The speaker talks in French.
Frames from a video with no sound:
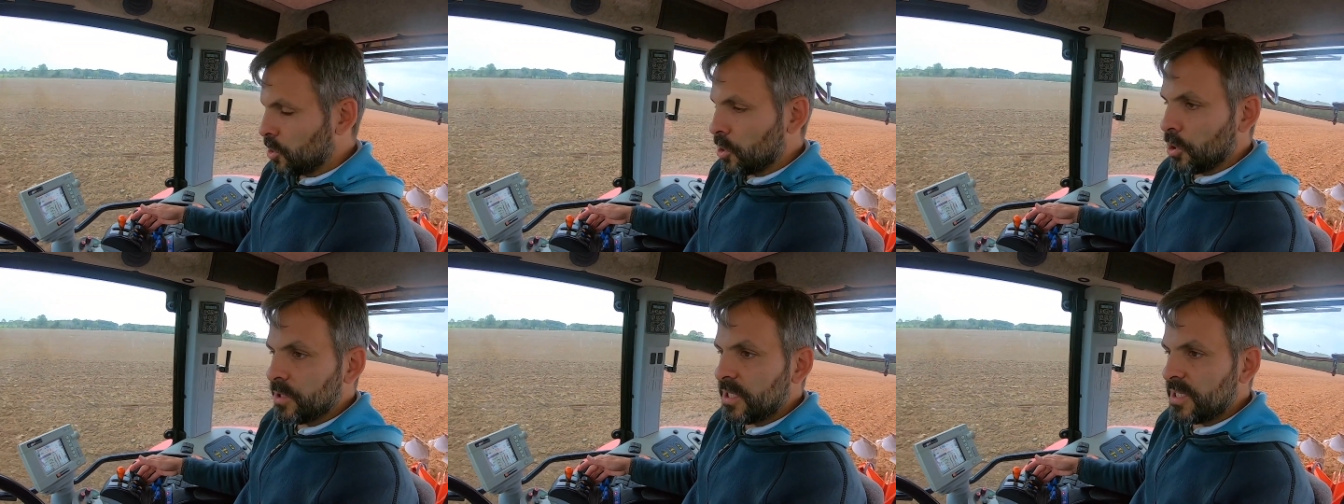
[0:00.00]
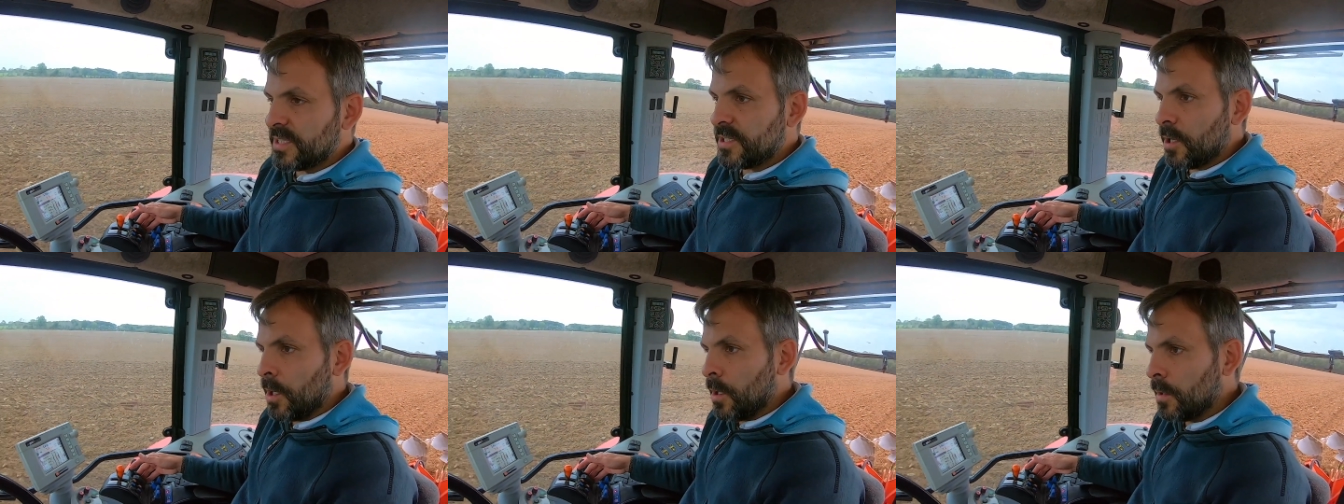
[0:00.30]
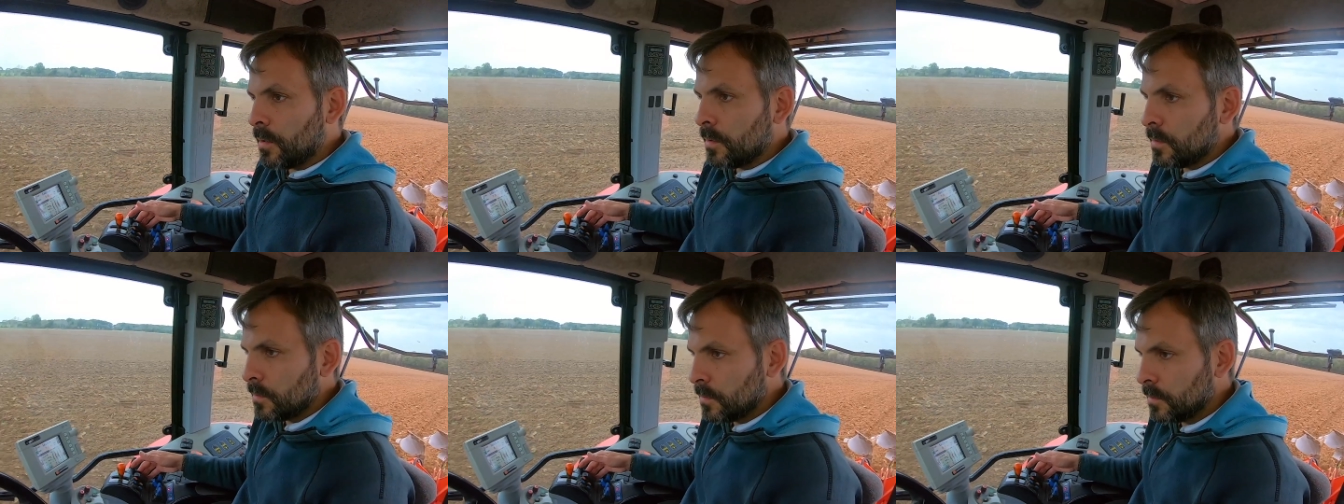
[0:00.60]
Je
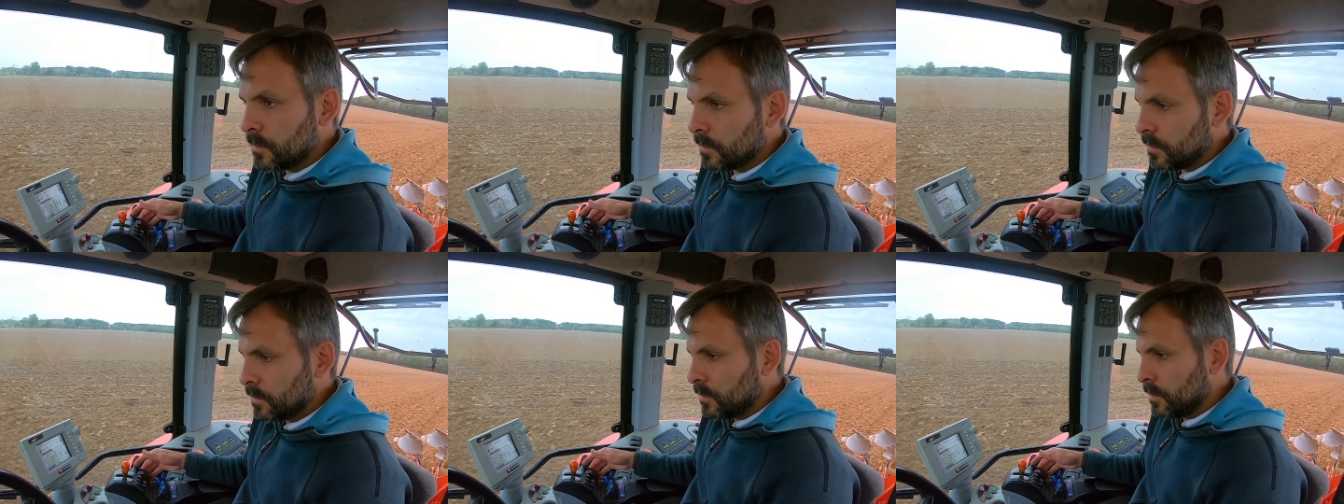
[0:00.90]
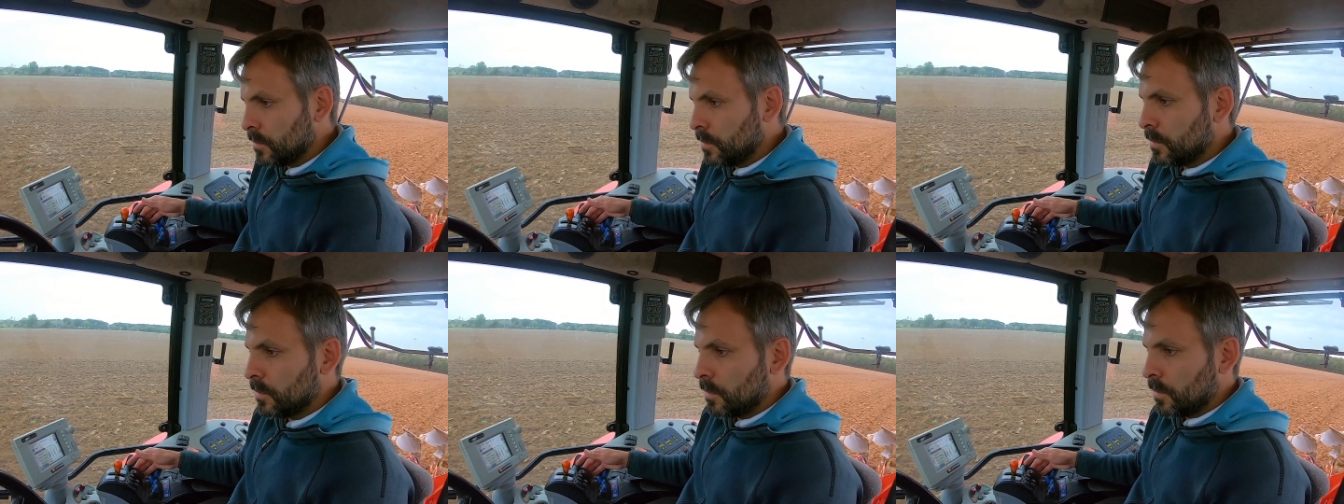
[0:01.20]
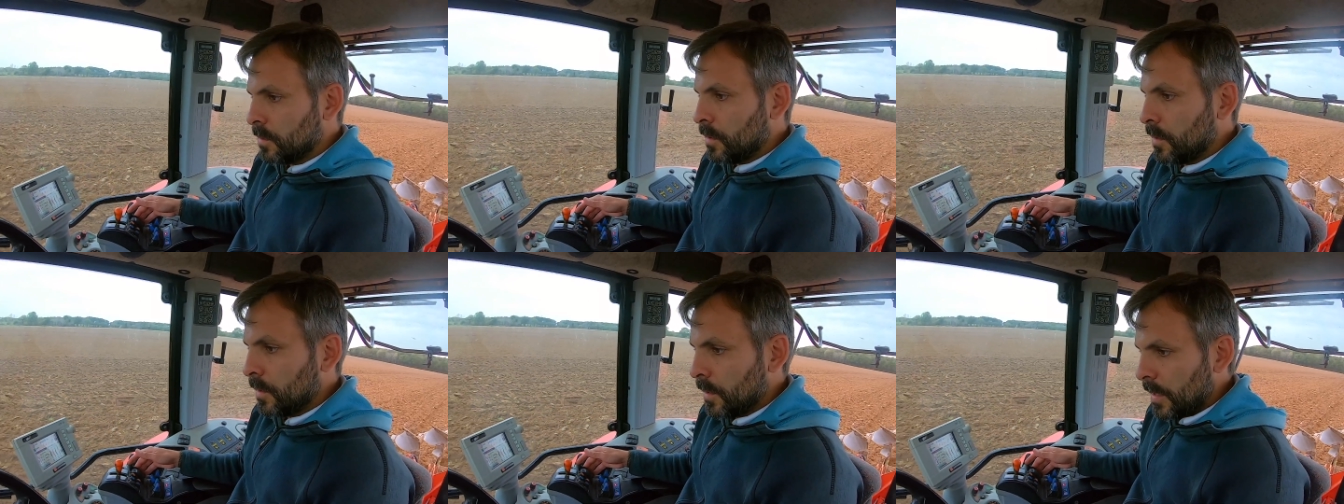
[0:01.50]
redescends
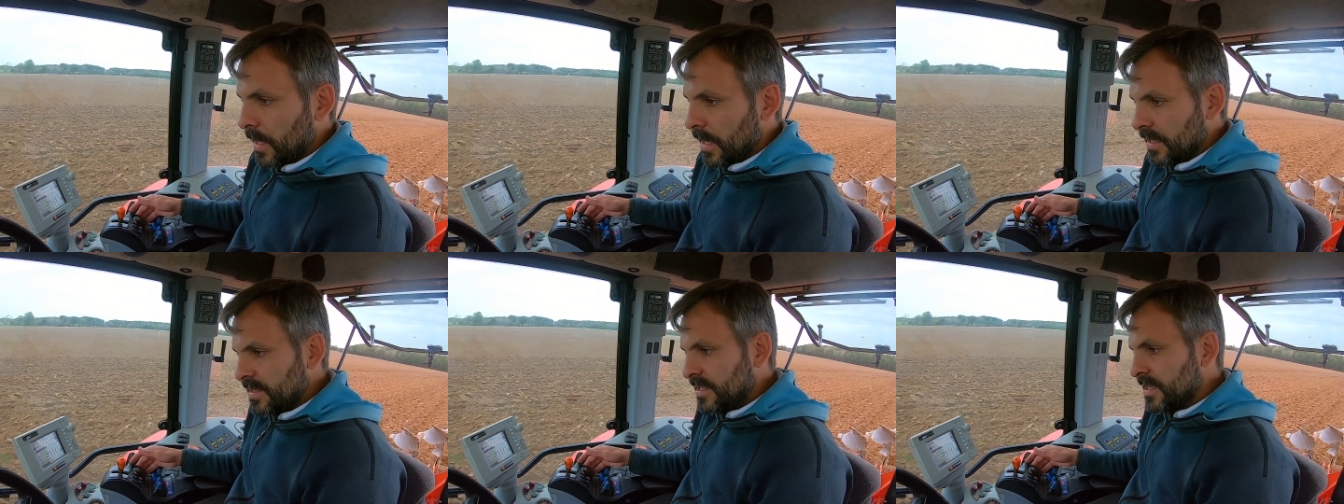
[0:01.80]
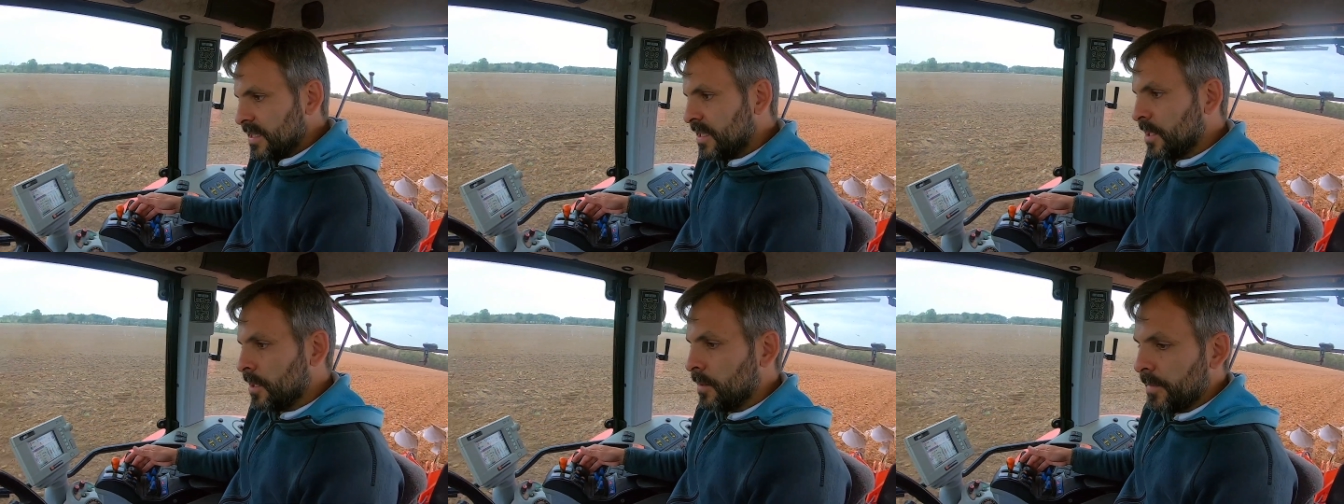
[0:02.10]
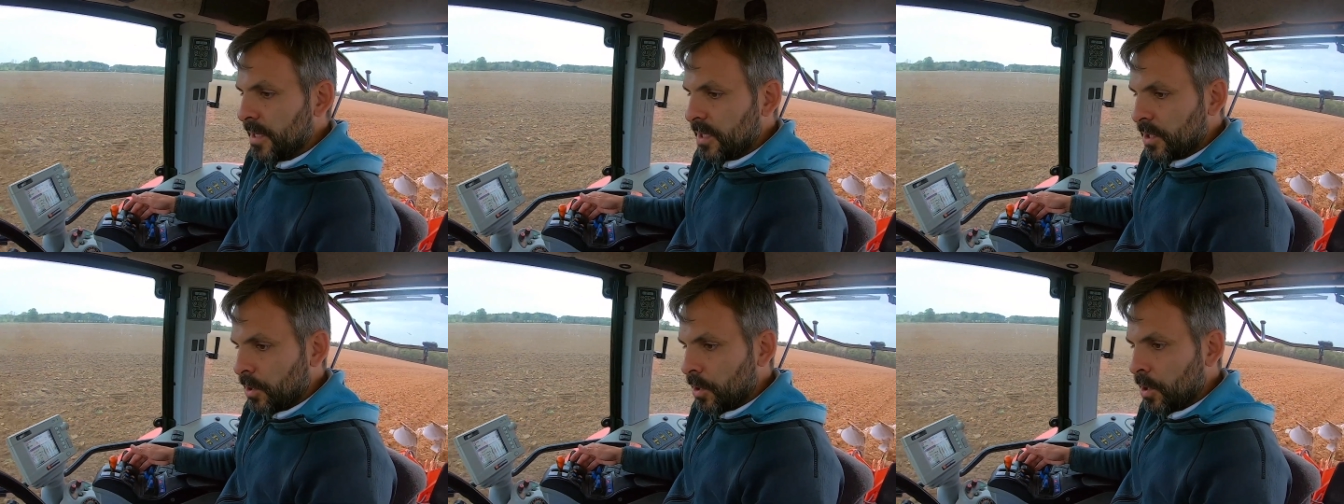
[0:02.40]
à 6
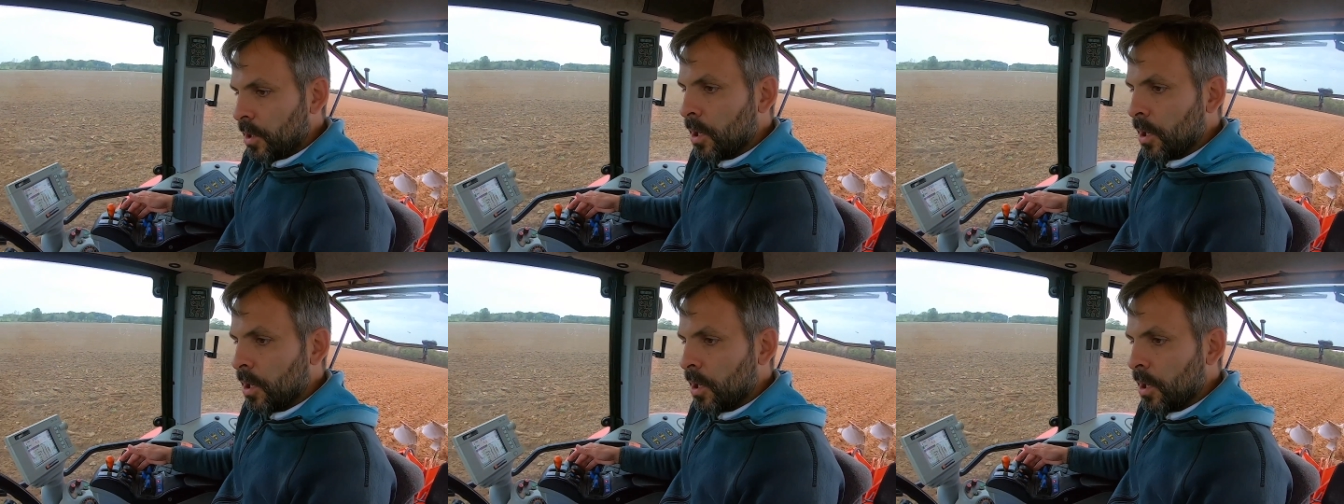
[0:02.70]
km